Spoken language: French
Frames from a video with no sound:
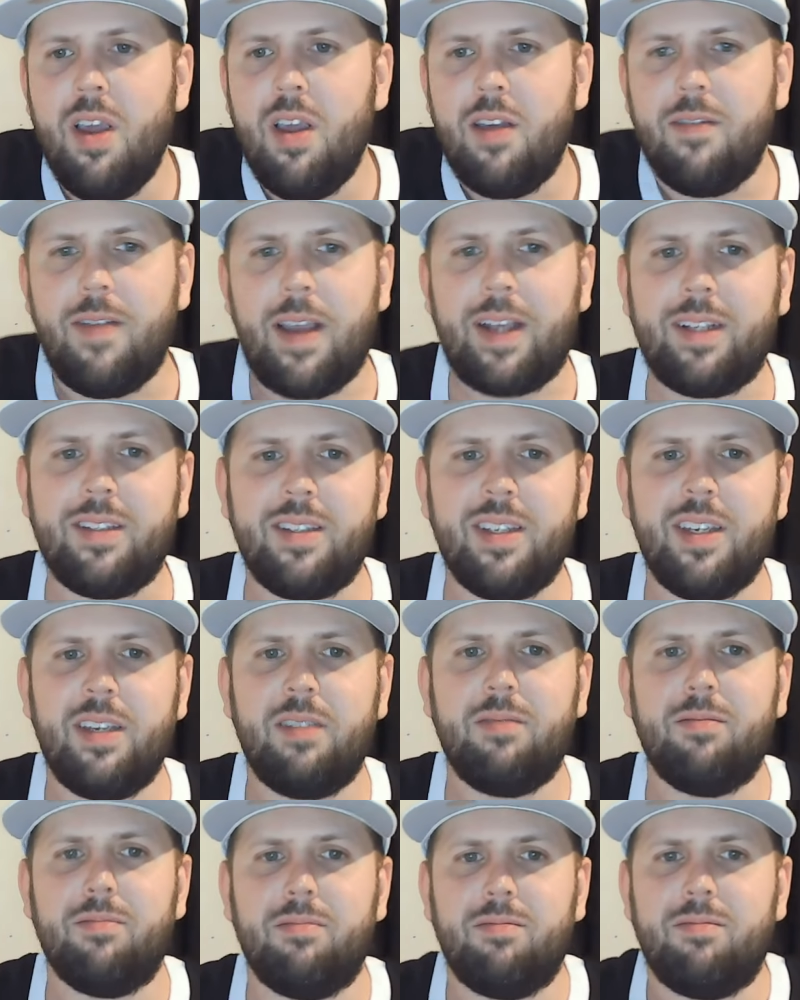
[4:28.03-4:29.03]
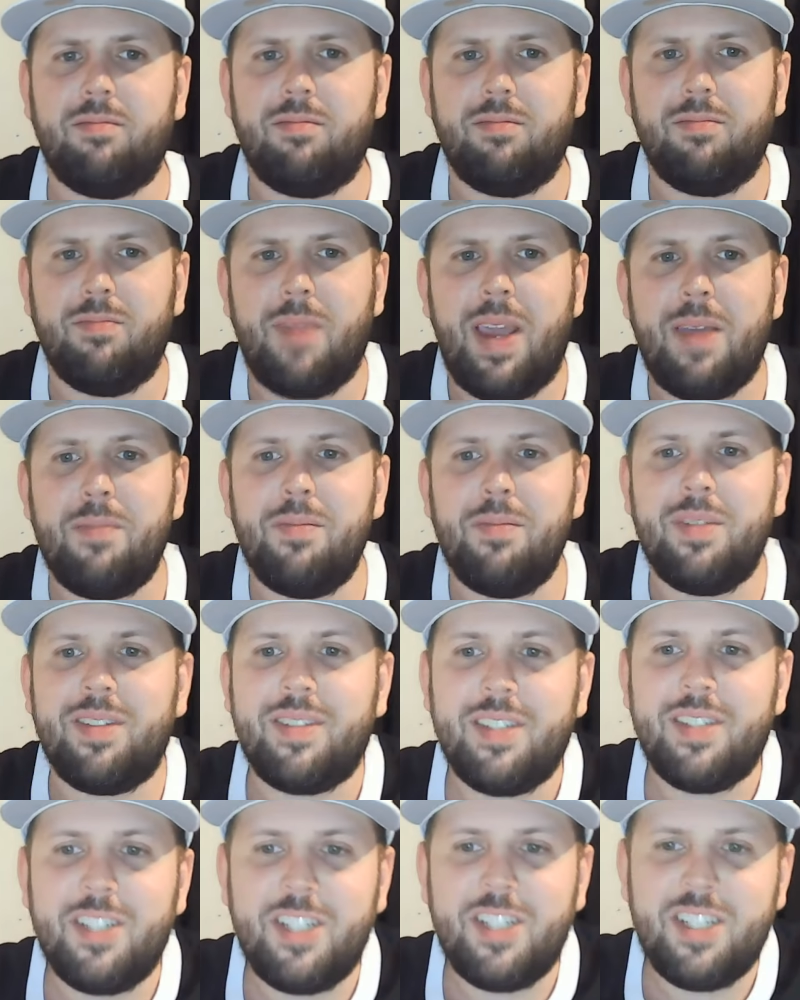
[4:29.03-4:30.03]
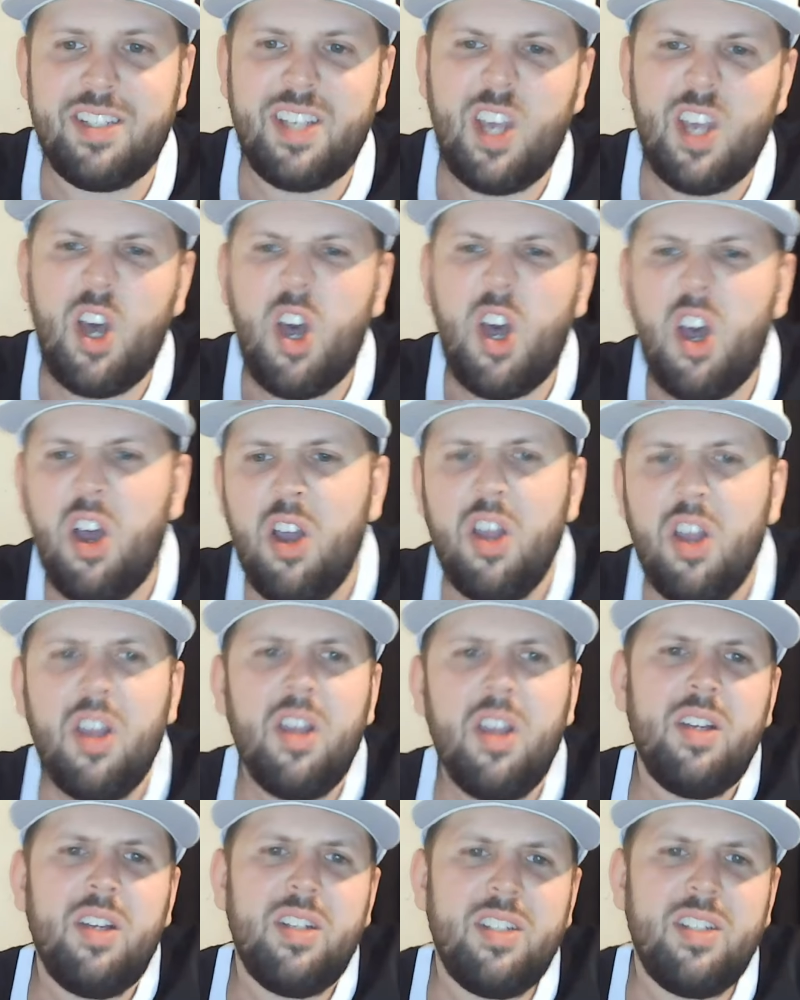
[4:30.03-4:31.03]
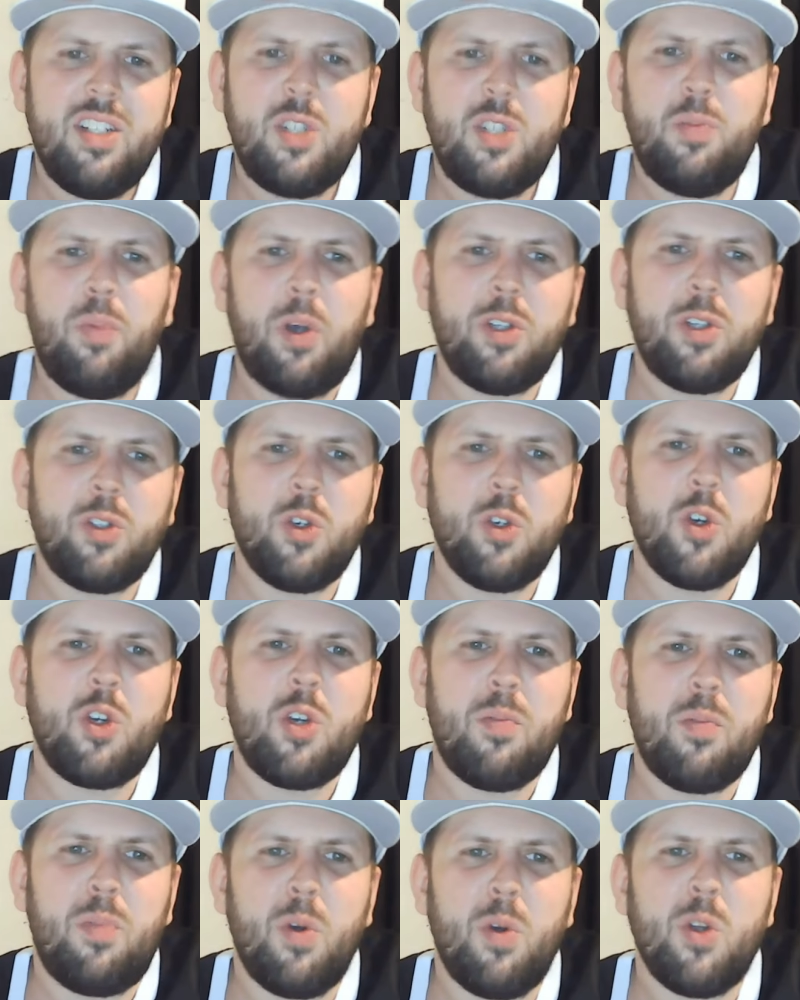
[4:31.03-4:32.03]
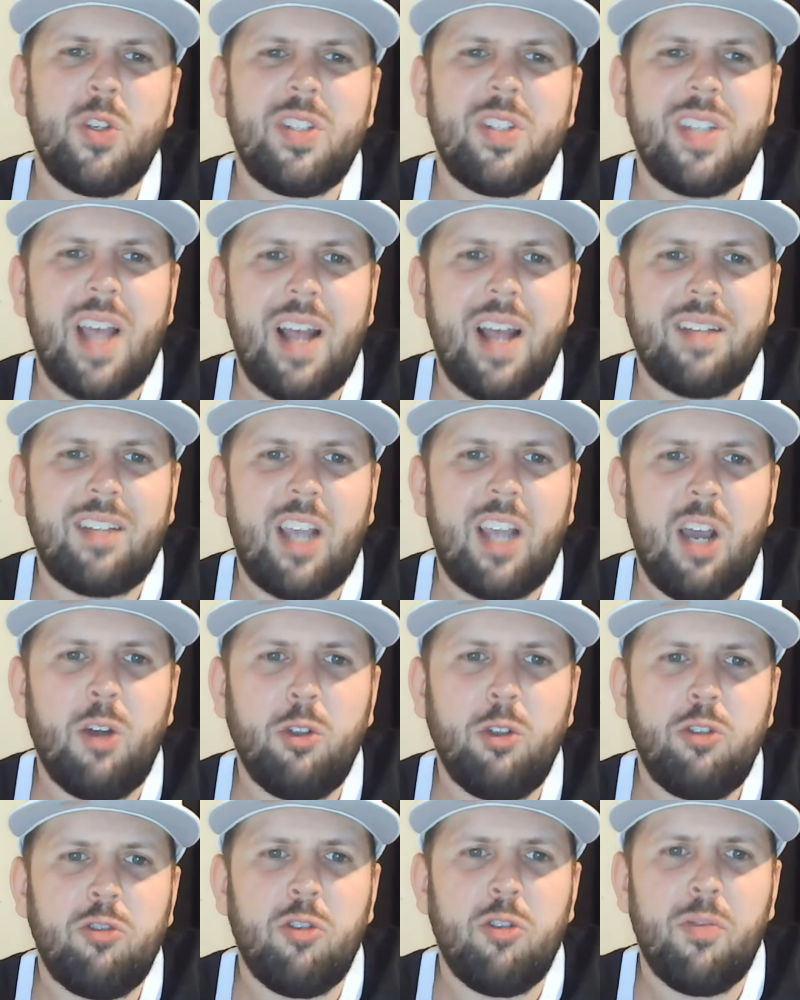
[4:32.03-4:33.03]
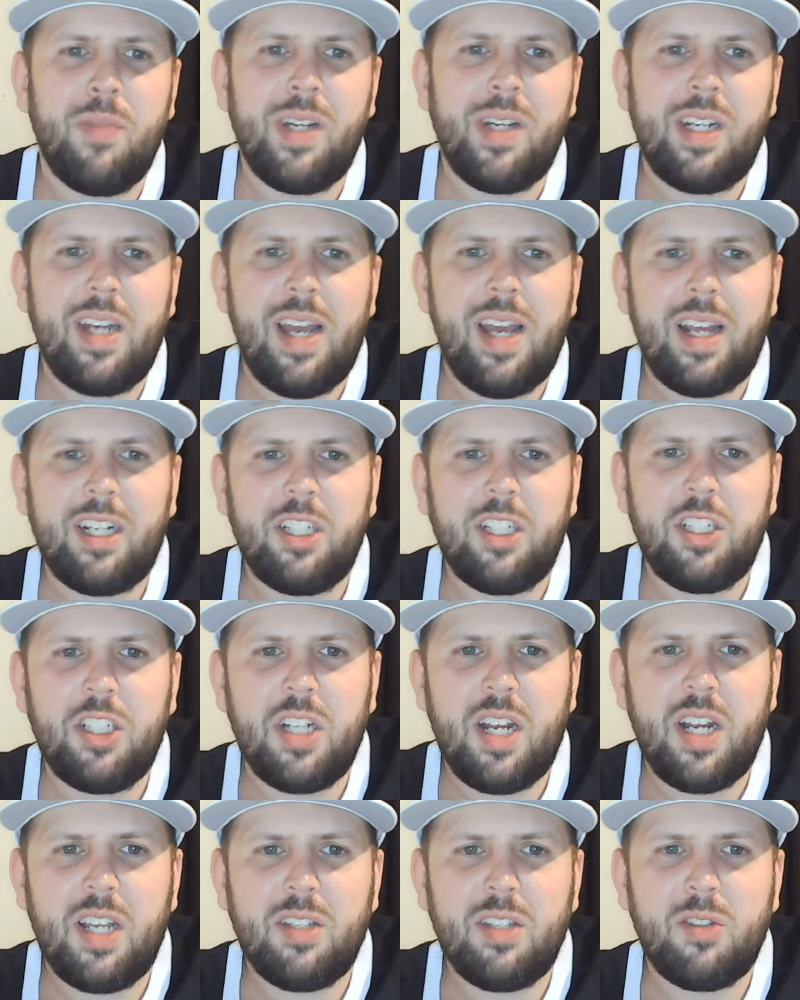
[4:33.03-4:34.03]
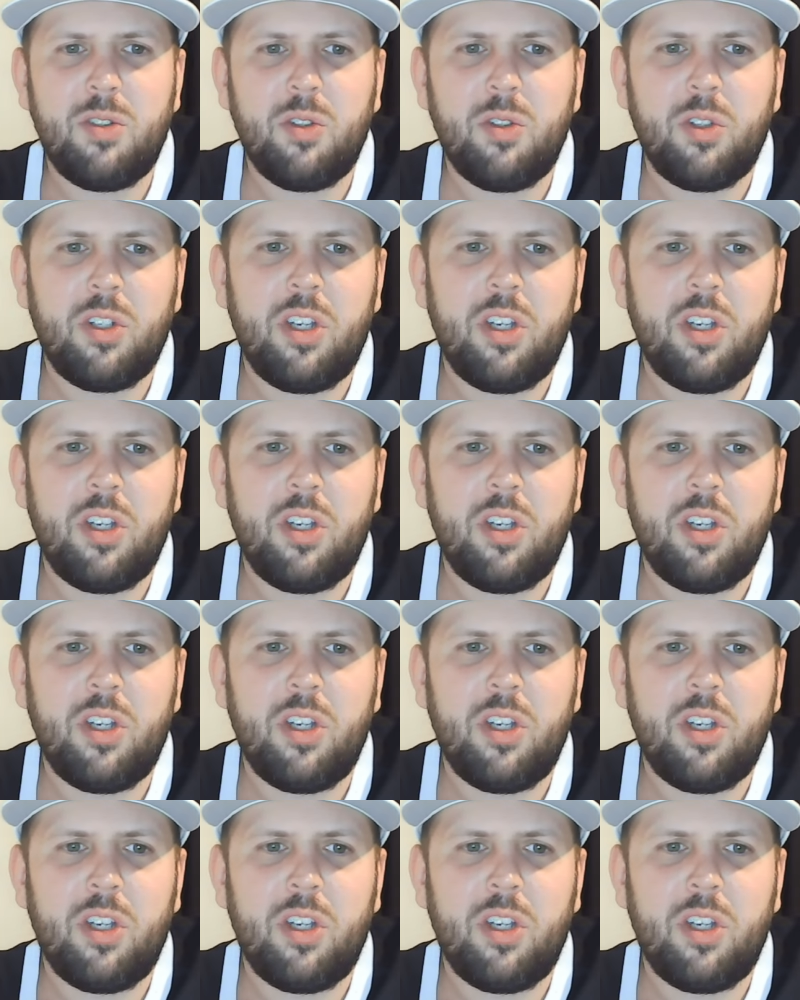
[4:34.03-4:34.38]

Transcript: Fait que, tu sais, même si je dis, ah, oh, je suis pas sûr que plus 130, je veux mettre l'argent sur.